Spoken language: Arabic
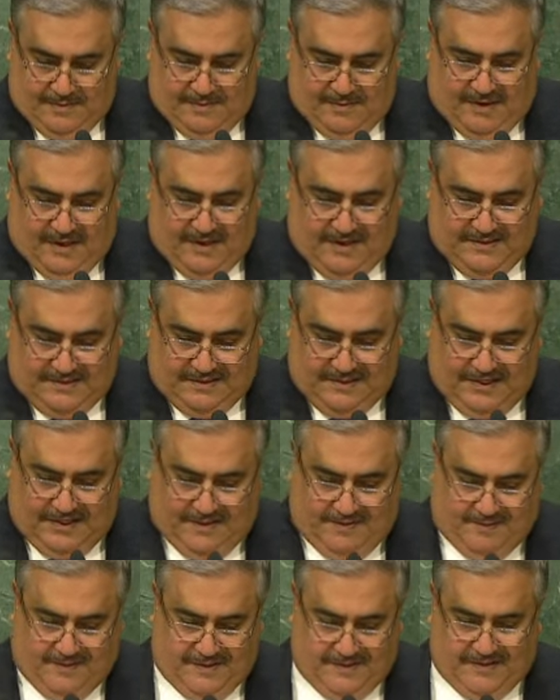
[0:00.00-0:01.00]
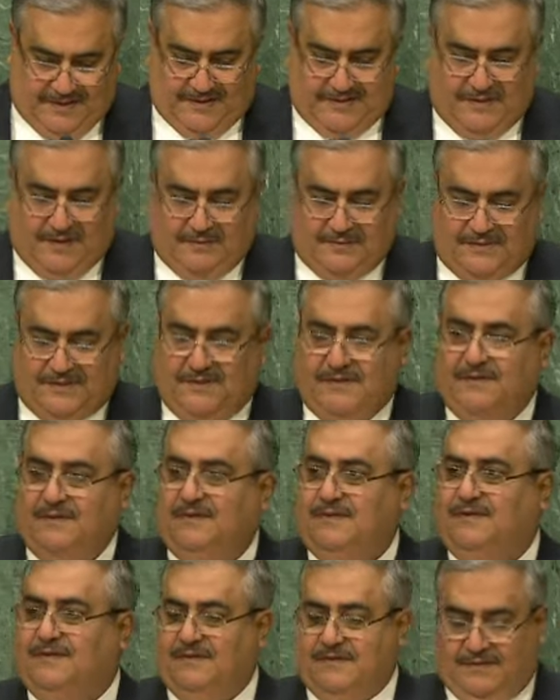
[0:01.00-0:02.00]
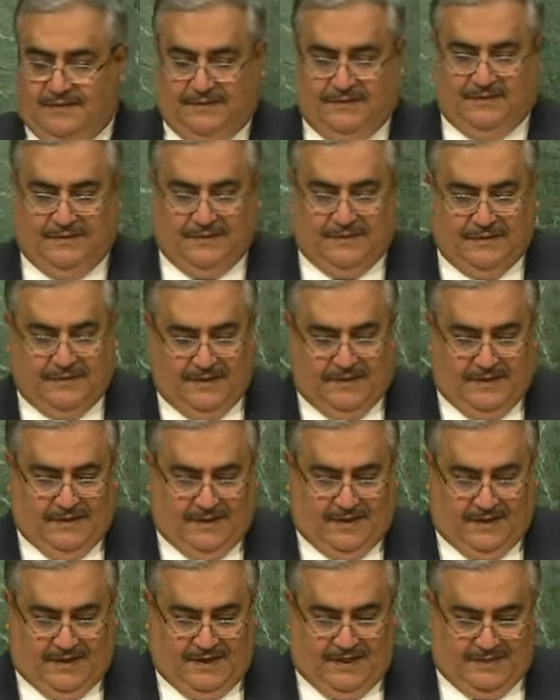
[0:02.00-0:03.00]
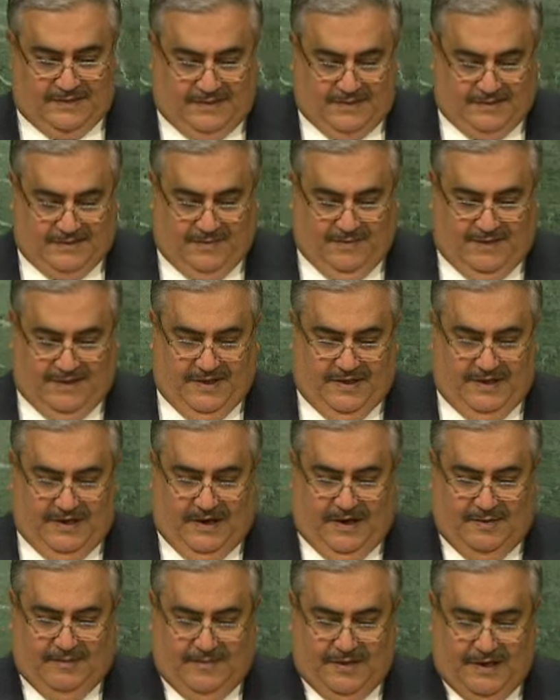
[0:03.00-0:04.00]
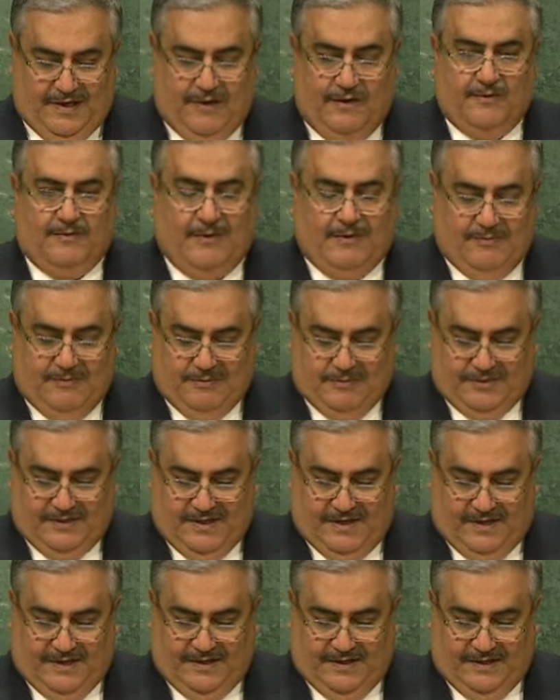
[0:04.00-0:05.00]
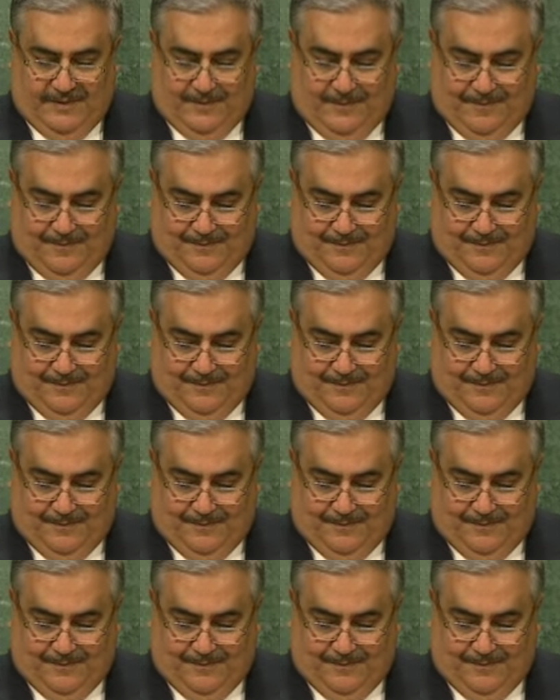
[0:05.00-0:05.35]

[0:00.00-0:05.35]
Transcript: معالي السيد بيتر تومسون رئيس الجمعية العامة للأمم المتحدة